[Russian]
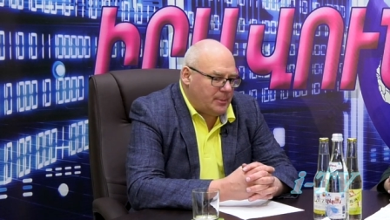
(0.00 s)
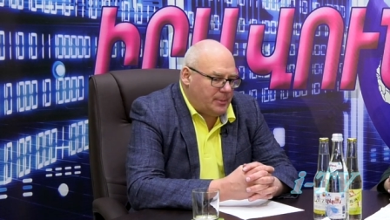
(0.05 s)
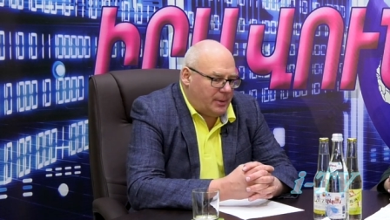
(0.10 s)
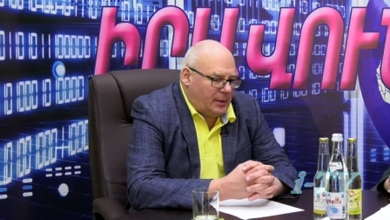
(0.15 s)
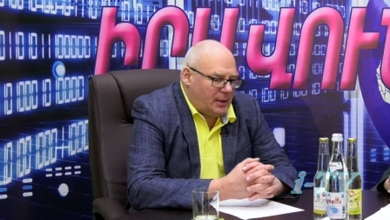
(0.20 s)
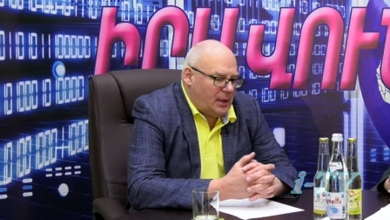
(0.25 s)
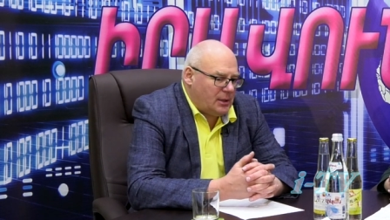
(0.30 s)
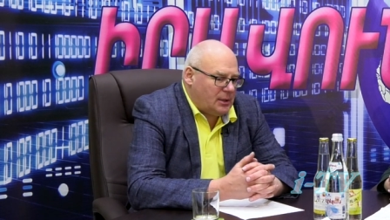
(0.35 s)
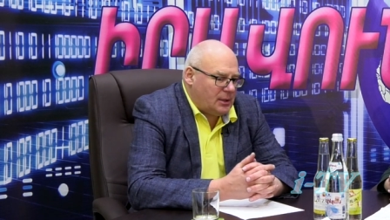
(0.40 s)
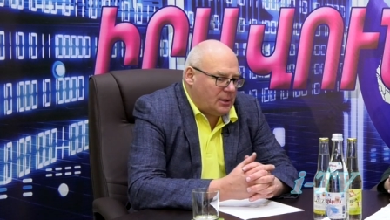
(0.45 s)
И,
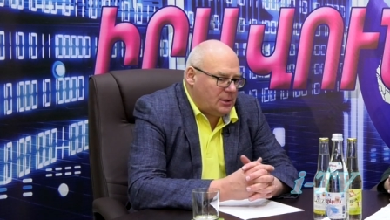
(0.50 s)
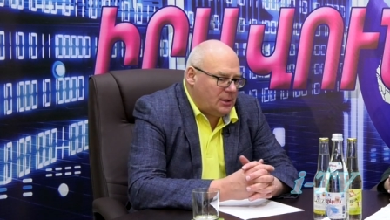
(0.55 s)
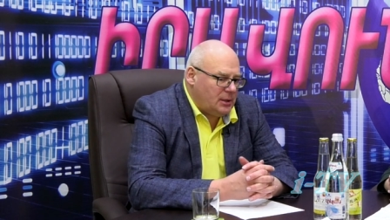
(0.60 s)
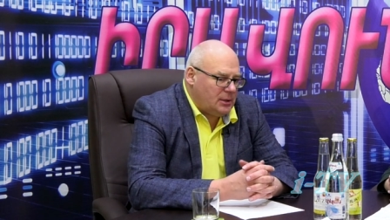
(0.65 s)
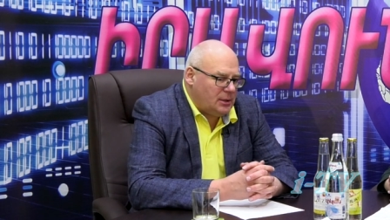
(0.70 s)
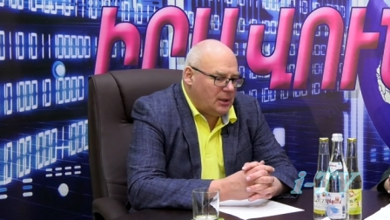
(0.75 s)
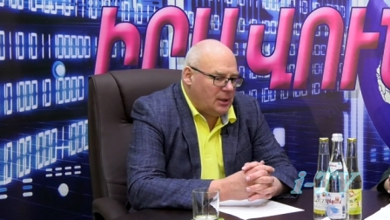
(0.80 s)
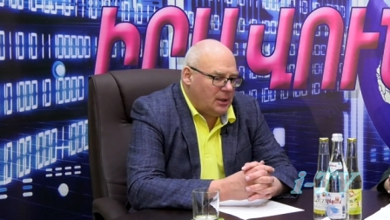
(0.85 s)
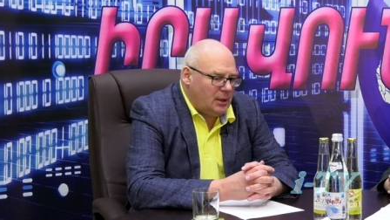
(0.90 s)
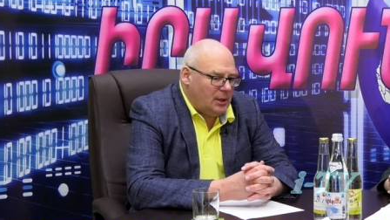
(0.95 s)
понятное
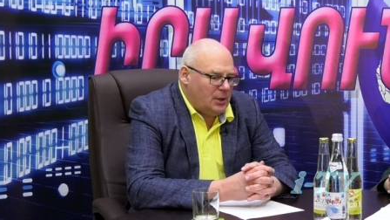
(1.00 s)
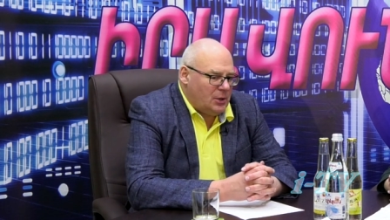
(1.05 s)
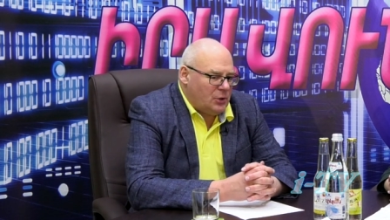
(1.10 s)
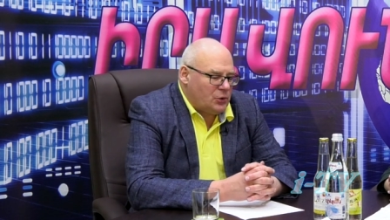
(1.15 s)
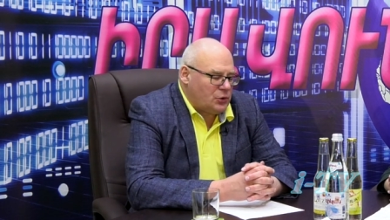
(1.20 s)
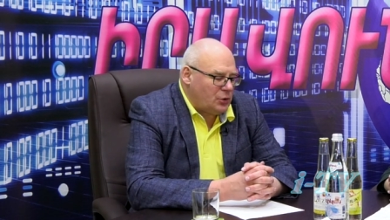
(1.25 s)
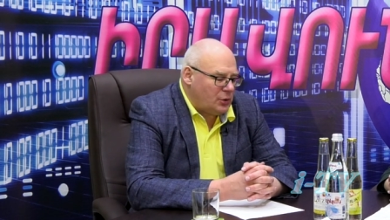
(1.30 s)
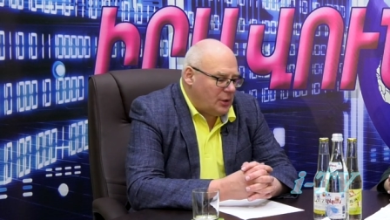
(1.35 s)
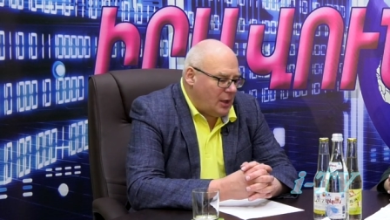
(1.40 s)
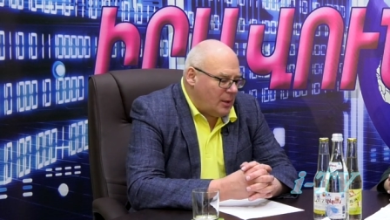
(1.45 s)
дело,
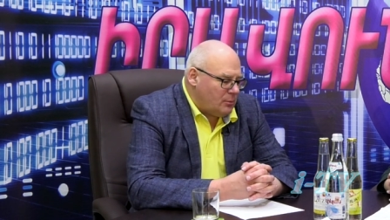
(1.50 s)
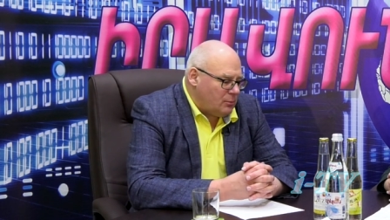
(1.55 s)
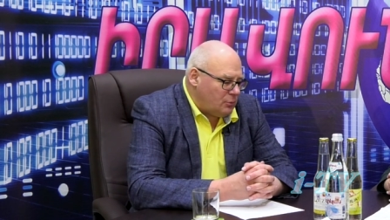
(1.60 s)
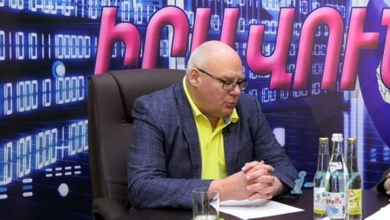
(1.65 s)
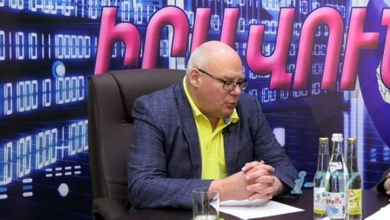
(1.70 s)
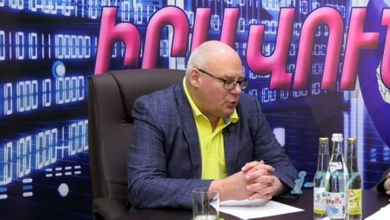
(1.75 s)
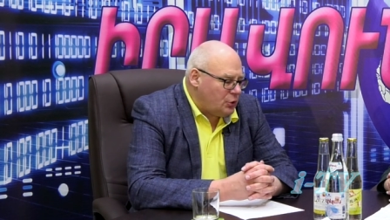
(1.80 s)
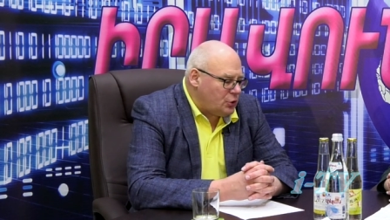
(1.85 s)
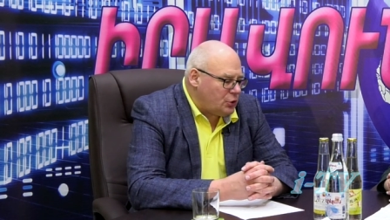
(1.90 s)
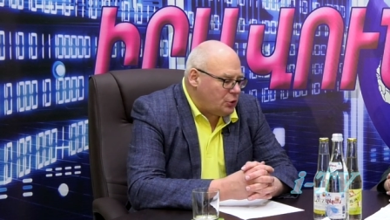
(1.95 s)
что там
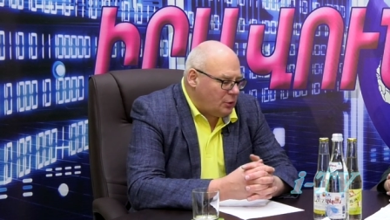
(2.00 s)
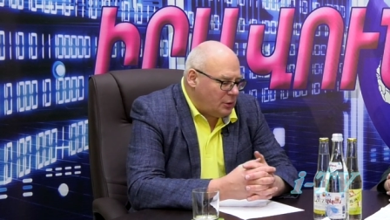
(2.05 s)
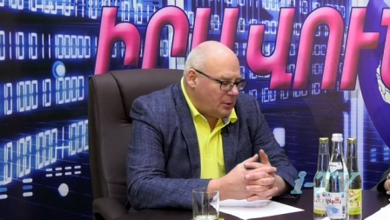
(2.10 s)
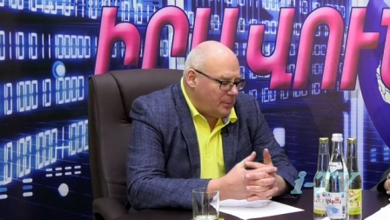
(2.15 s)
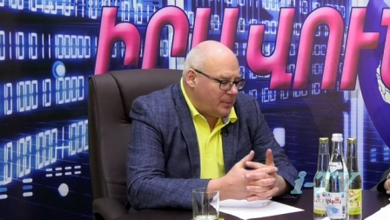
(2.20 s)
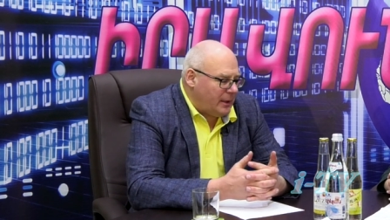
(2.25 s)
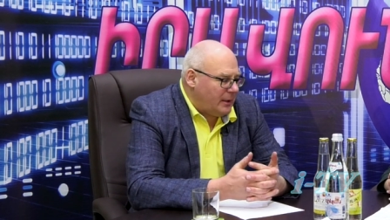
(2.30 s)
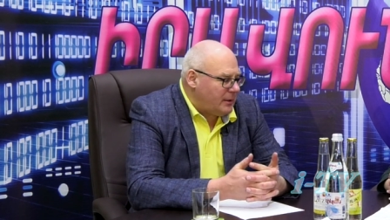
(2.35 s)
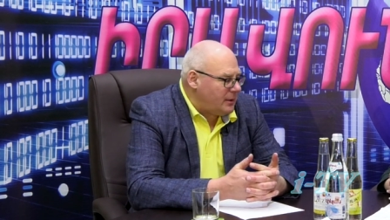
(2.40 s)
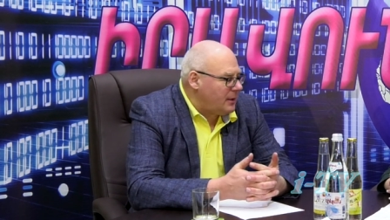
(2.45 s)
будет что-то
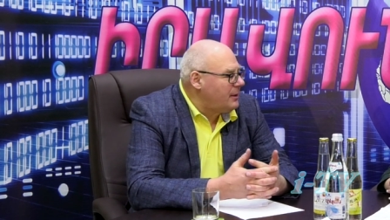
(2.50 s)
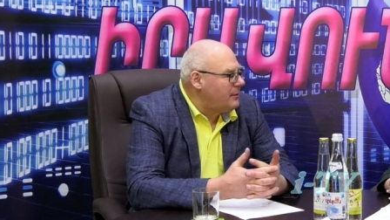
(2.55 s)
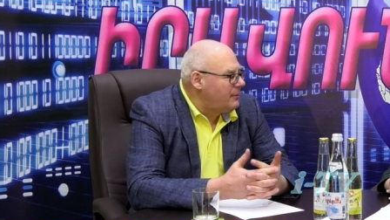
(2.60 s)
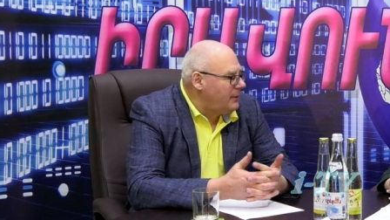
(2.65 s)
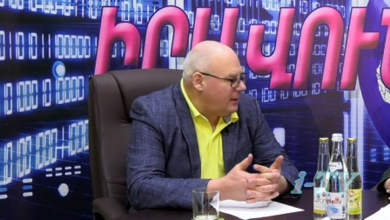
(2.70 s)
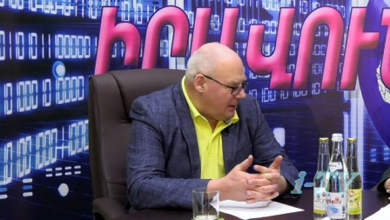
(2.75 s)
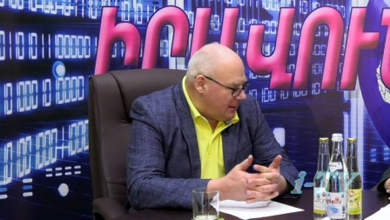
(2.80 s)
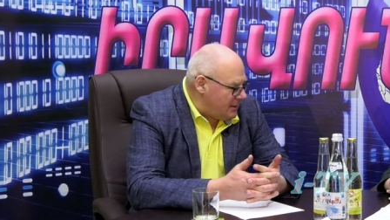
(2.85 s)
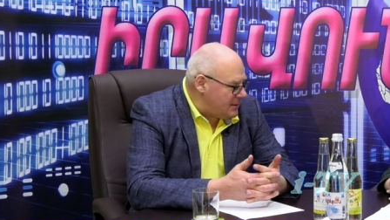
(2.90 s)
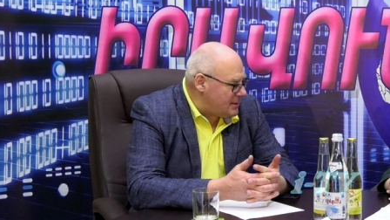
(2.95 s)
про это
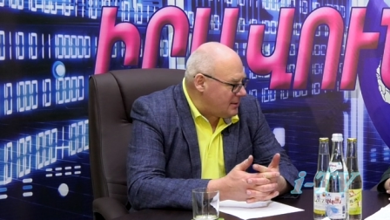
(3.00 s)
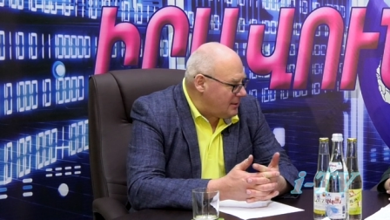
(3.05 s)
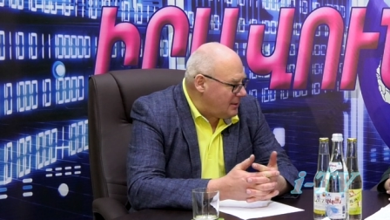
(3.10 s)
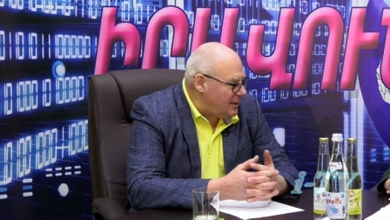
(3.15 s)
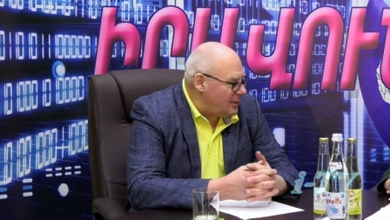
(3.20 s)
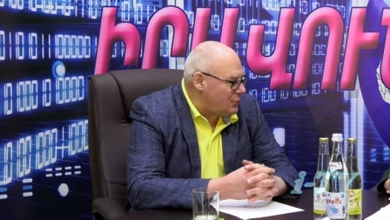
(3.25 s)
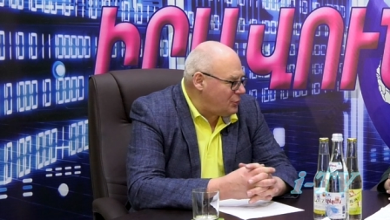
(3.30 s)
говориться. Да?